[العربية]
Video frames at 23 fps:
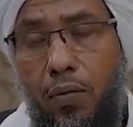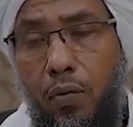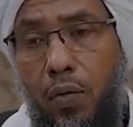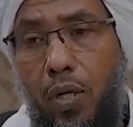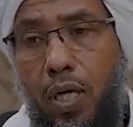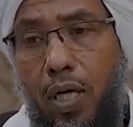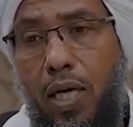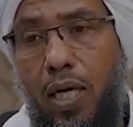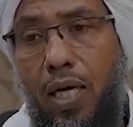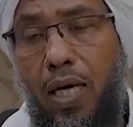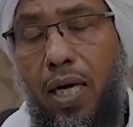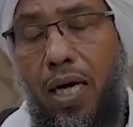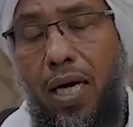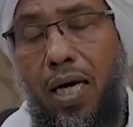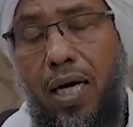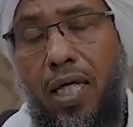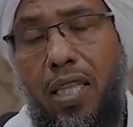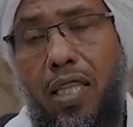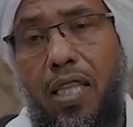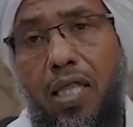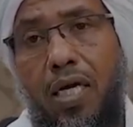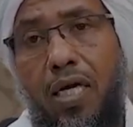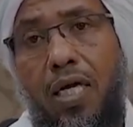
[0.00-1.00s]

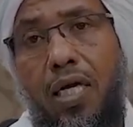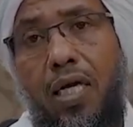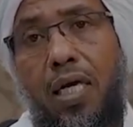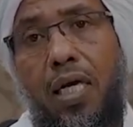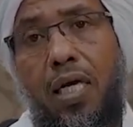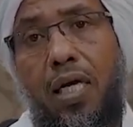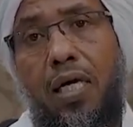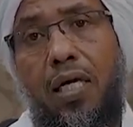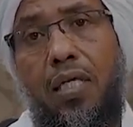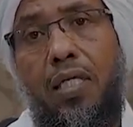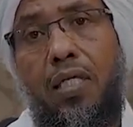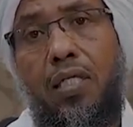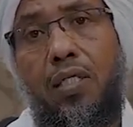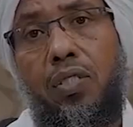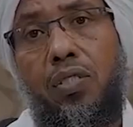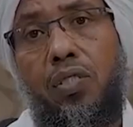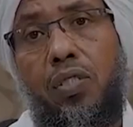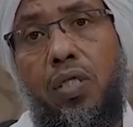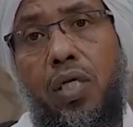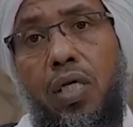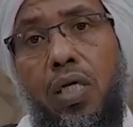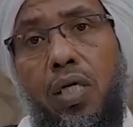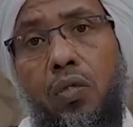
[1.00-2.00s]
وحذرنا عليه
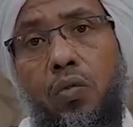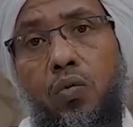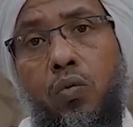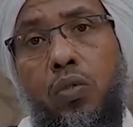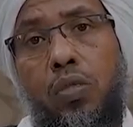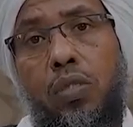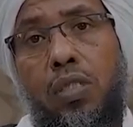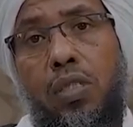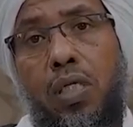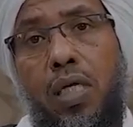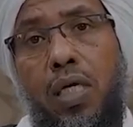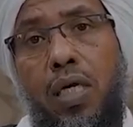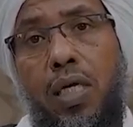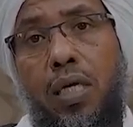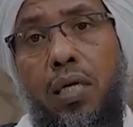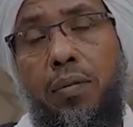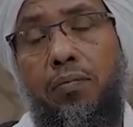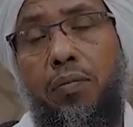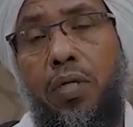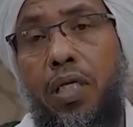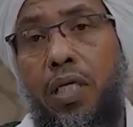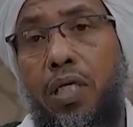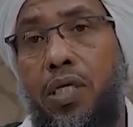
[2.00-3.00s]
الصلاة
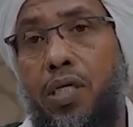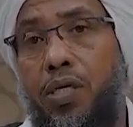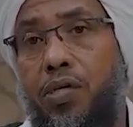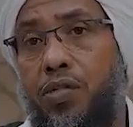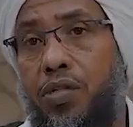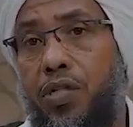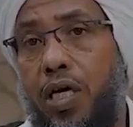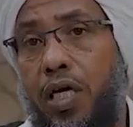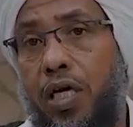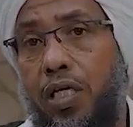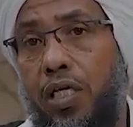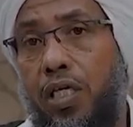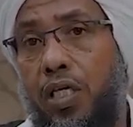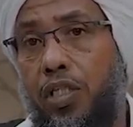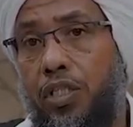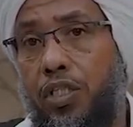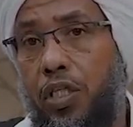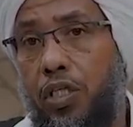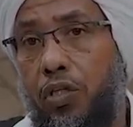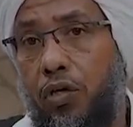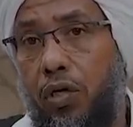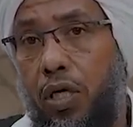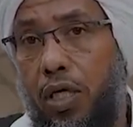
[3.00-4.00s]
والسلام من إيذاء
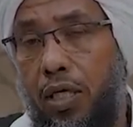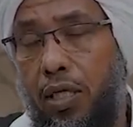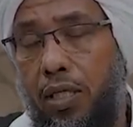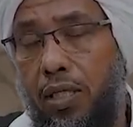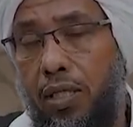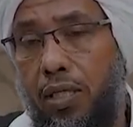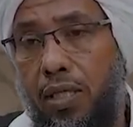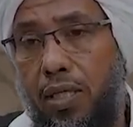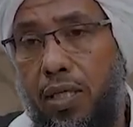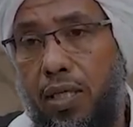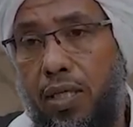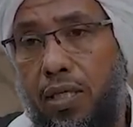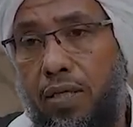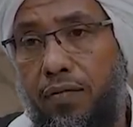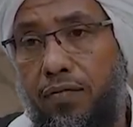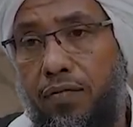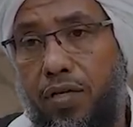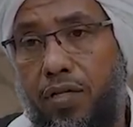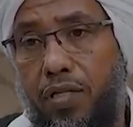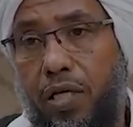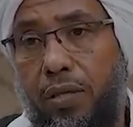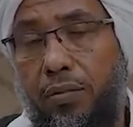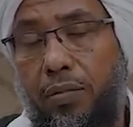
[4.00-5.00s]
الجيران
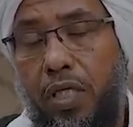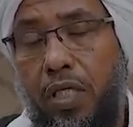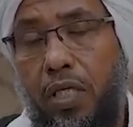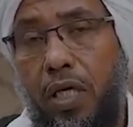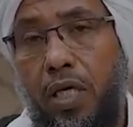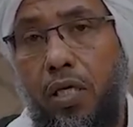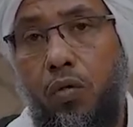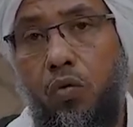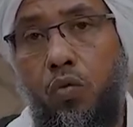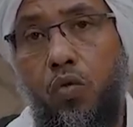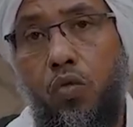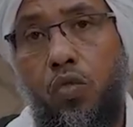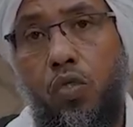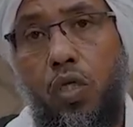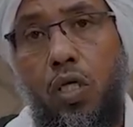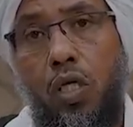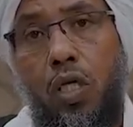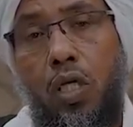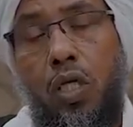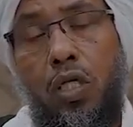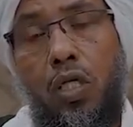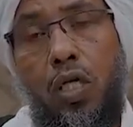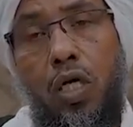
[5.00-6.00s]
فثبت عنه
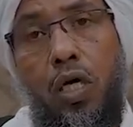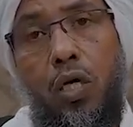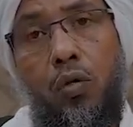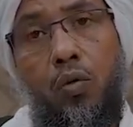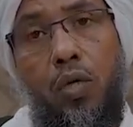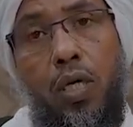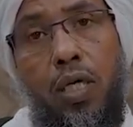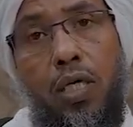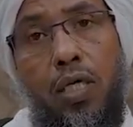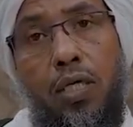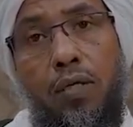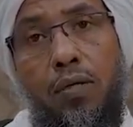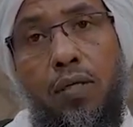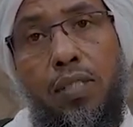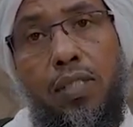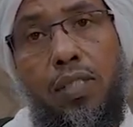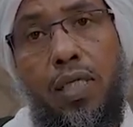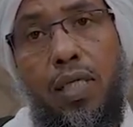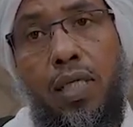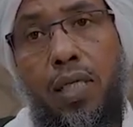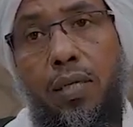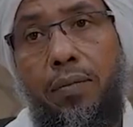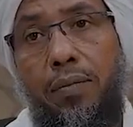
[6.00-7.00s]
صلى الله عليه
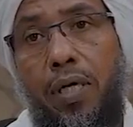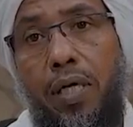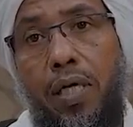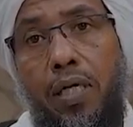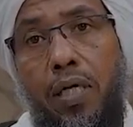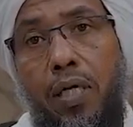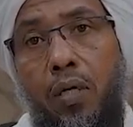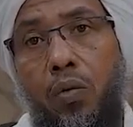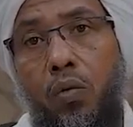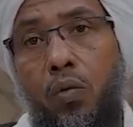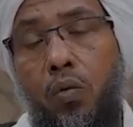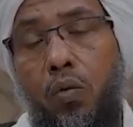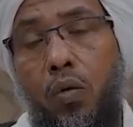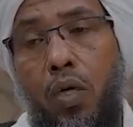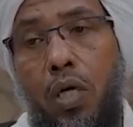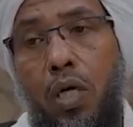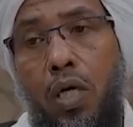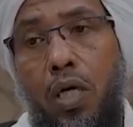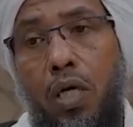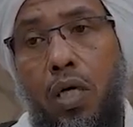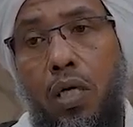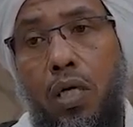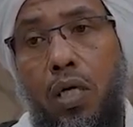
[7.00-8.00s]
وسلم أنه
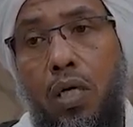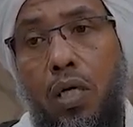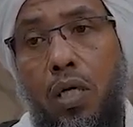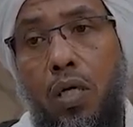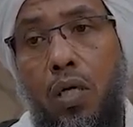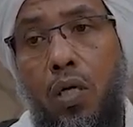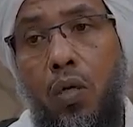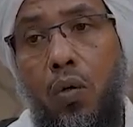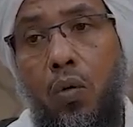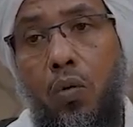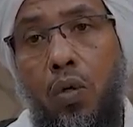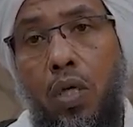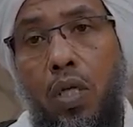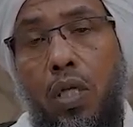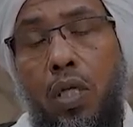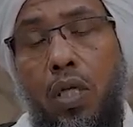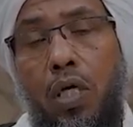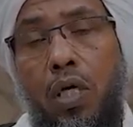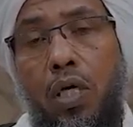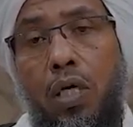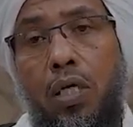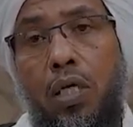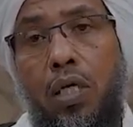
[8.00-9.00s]
قال:
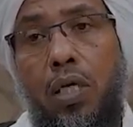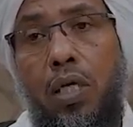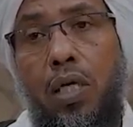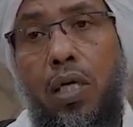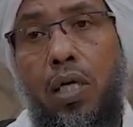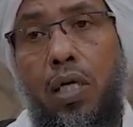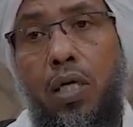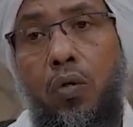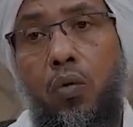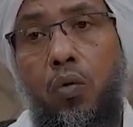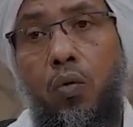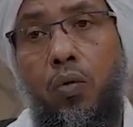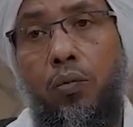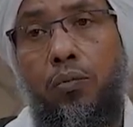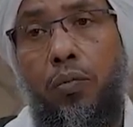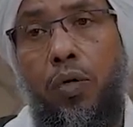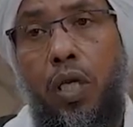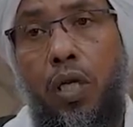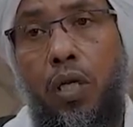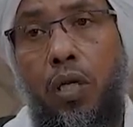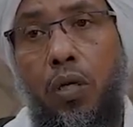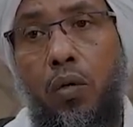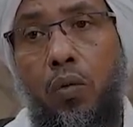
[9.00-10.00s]
والله لا
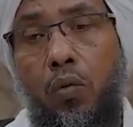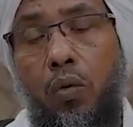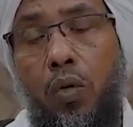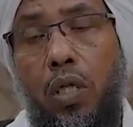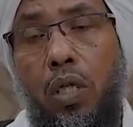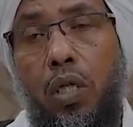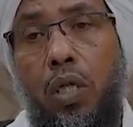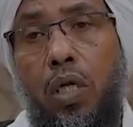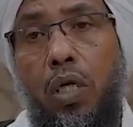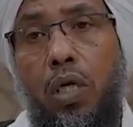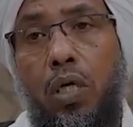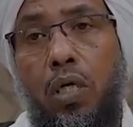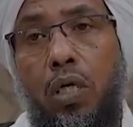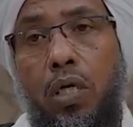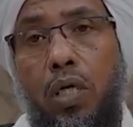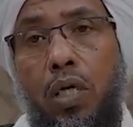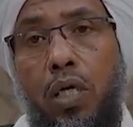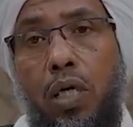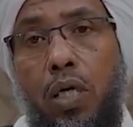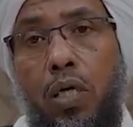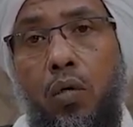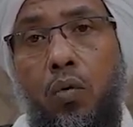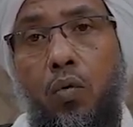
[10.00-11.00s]
يؤمن والله
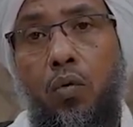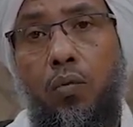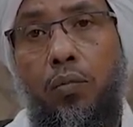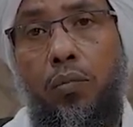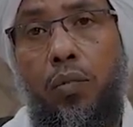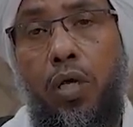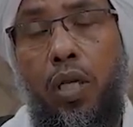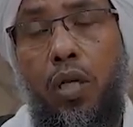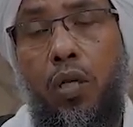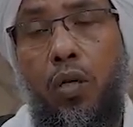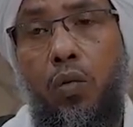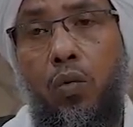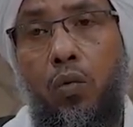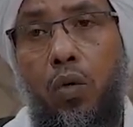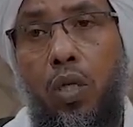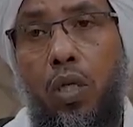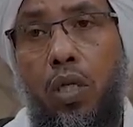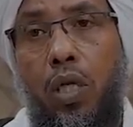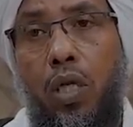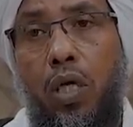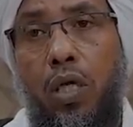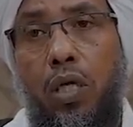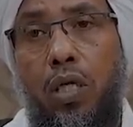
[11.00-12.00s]
لا يؤمن
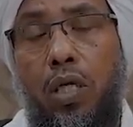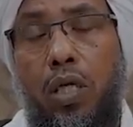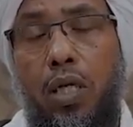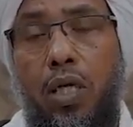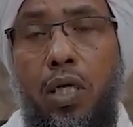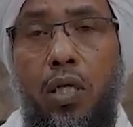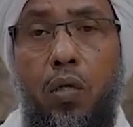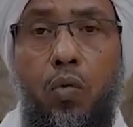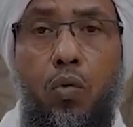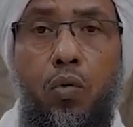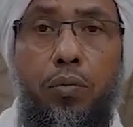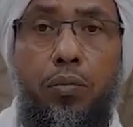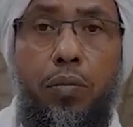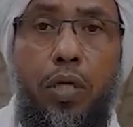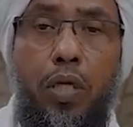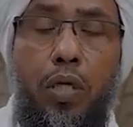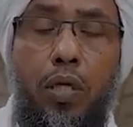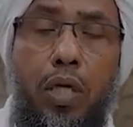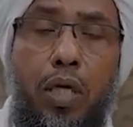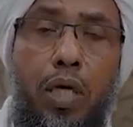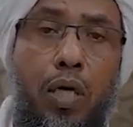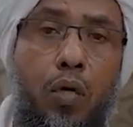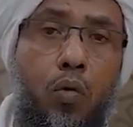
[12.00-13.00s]
والله لا
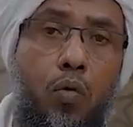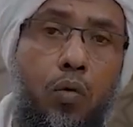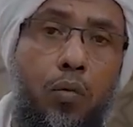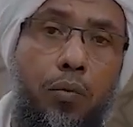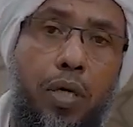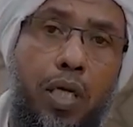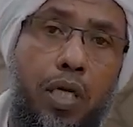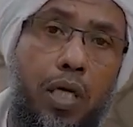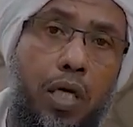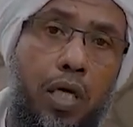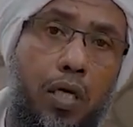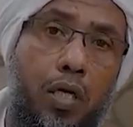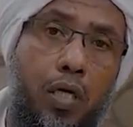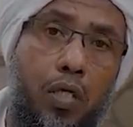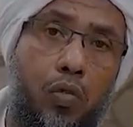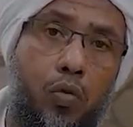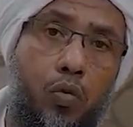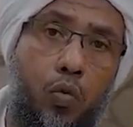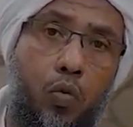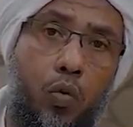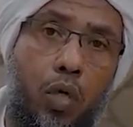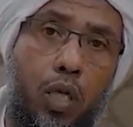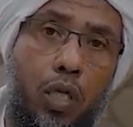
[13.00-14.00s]
يؤمن قالوا من يا
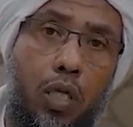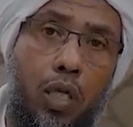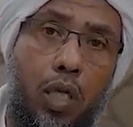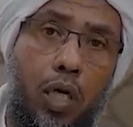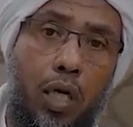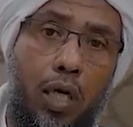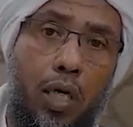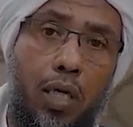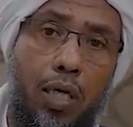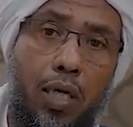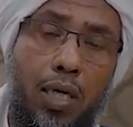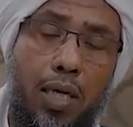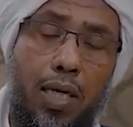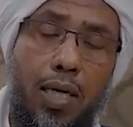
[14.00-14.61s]
رسول الله